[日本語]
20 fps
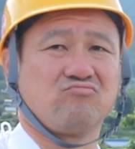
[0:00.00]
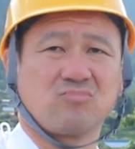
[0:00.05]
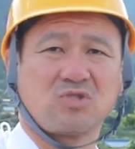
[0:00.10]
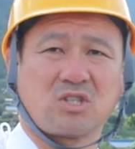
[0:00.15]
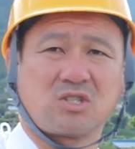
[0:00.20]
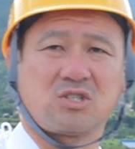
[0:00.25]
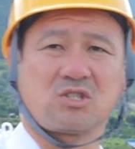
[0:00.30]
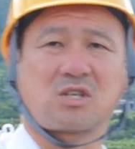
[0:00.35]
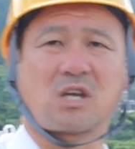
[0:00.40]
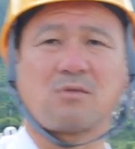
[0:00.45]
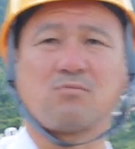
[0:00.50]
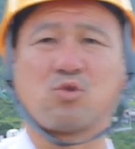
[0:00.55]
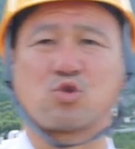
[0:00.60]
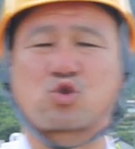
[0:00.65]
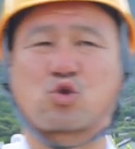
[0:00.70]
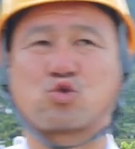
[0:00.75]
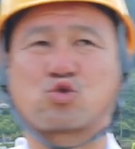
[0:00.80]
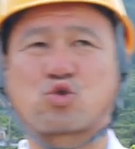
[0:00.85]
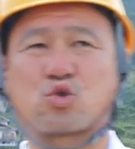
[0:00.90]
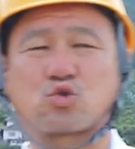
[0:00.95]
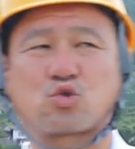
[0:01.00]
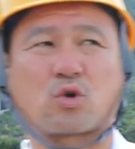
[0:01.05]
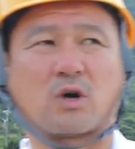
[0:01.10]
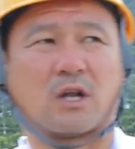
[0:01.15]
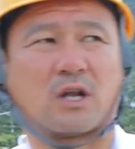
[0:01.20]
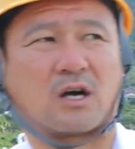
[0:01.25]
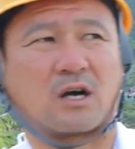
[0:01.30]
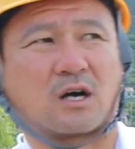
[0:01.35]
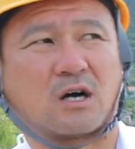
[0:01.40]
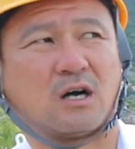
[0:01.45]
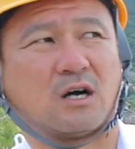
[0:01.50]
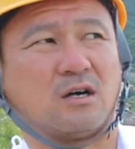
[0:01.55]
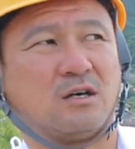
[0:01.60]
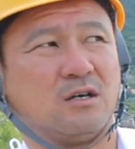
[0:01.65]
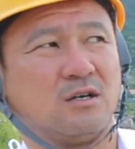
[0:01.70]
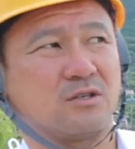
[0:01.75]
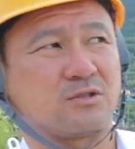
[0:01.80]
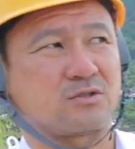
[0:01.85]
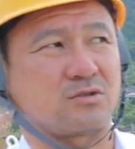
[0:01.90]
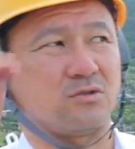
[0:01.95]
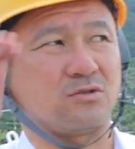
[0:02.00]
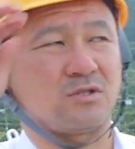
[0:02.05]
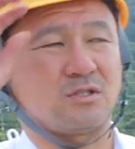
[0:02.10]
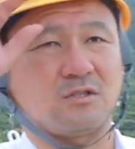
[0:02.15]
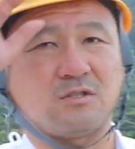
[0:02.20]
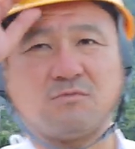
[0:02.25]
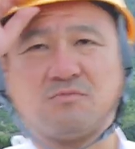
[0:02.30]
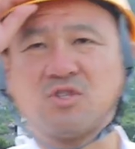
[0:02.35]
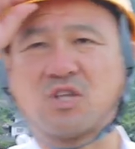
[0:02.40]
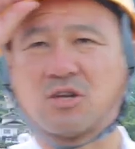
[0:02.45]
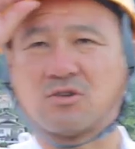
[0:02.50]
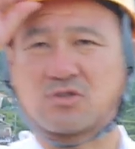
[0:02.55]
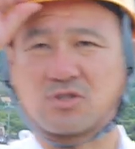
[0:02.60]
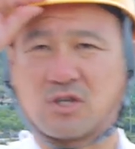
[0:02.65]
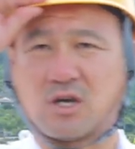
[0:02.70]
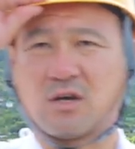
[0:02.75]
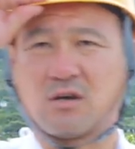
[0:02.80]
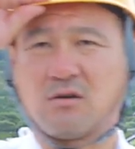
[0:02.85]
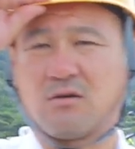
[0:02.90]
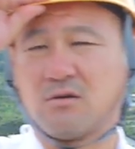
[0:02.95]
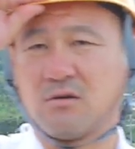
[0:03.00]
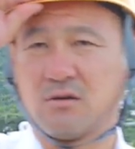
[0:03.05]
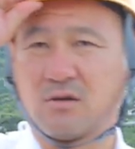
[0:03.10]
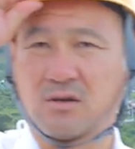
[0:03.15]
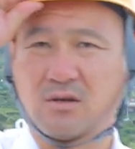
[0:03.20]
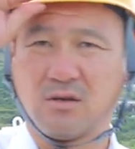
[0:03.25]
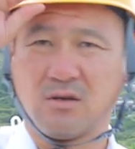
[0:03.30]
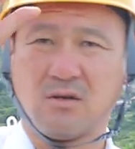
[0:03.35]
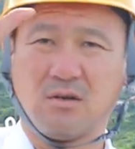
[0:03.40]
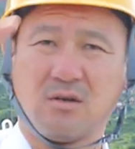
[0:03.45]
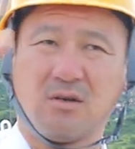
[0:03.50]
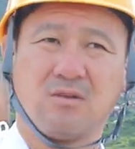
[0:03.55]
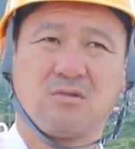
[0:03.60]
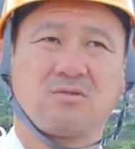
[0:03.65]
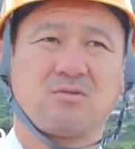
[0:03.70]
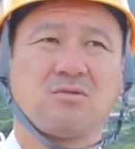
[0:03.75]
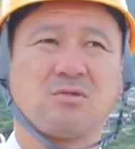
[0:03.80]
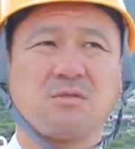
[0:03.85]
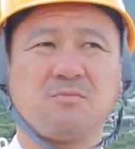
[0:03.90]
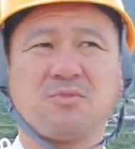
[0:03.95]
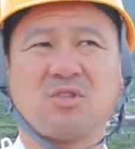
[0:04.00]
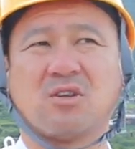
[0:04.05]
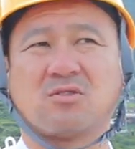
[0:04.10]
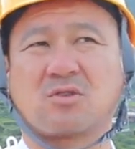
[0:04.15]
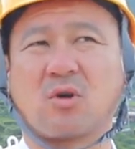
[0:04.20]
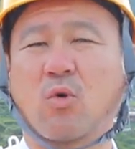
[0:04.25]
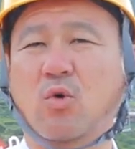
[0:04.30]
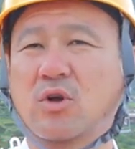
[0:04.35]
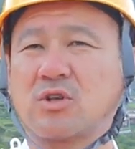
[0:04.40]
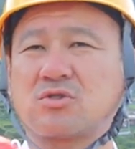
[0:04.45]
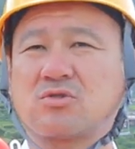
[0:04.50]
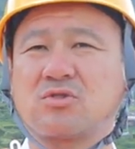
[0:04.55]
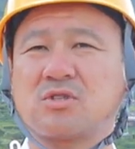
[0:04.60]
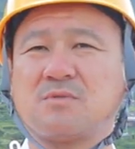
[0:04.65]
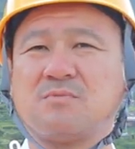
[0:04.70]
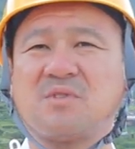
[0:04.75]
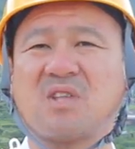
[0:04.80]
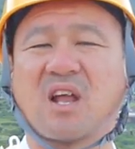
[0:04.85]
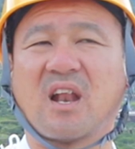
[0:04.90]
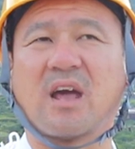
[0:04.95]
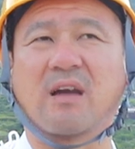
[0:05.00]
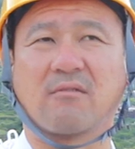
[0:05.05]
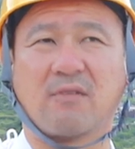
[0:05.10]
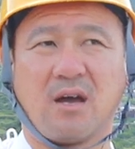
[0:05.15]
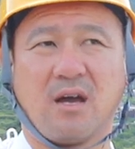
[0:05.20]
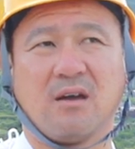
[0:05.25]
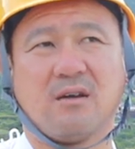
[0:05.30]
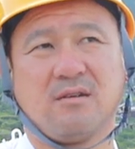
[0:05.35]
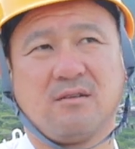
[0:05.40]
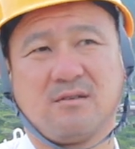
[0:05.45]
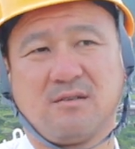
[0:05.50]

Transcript: うん、実際もう職長とかなんか数字見てるしね数字見てるってか俺数字見てないぐらい、